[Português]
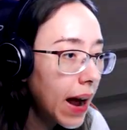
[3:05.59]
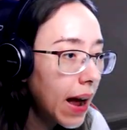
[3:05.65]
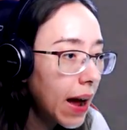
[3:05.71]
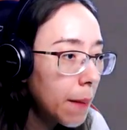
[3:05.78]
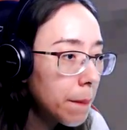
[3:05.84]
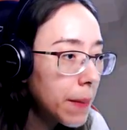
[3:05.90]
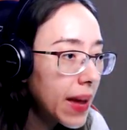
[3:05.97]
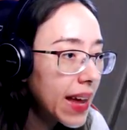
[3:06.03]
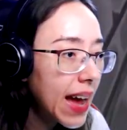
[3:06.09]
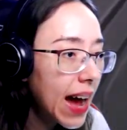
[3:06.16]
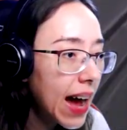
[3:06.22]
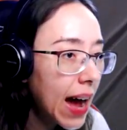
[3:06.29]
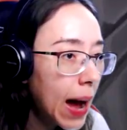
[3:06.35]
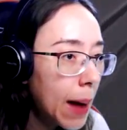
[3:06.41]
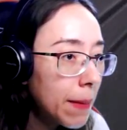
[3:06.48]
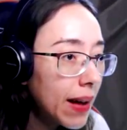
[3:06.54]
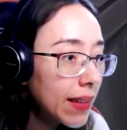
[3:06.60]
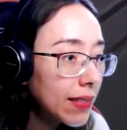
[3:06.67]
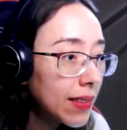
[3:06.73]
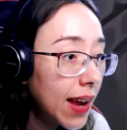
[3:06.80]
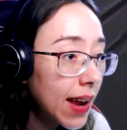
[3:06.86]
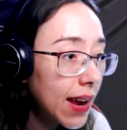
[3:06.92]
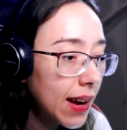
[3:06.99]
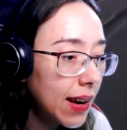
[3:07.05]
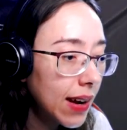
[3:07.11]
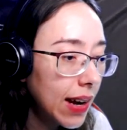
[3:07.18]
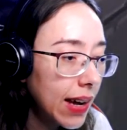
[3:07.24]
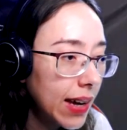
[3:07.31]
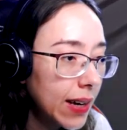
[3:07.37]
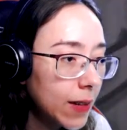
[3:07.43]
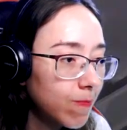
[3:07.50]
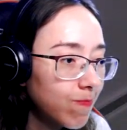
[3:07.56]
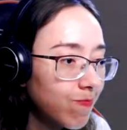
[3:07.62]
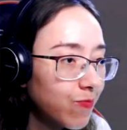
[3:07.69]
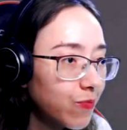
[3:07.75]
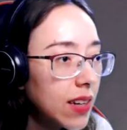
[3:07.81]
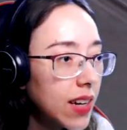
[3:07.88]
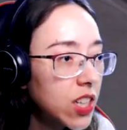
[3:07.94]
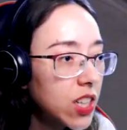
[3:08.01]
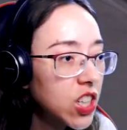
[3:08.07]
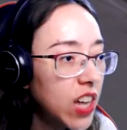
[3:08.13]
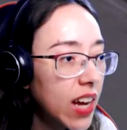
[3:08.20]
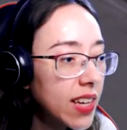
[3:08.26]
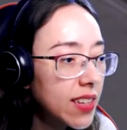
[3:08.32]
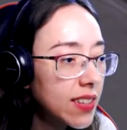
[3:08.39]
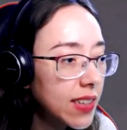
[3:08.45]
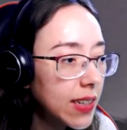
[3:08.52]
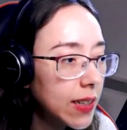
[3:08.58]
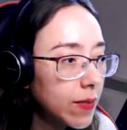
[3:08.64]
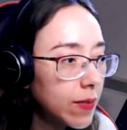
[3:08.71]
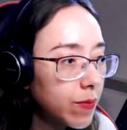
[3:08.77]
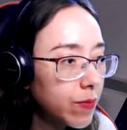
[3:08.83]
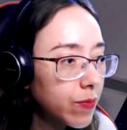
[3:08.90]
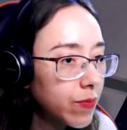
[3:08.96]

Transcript: pra pegar a madeira, galera. Será que a gente arrisca?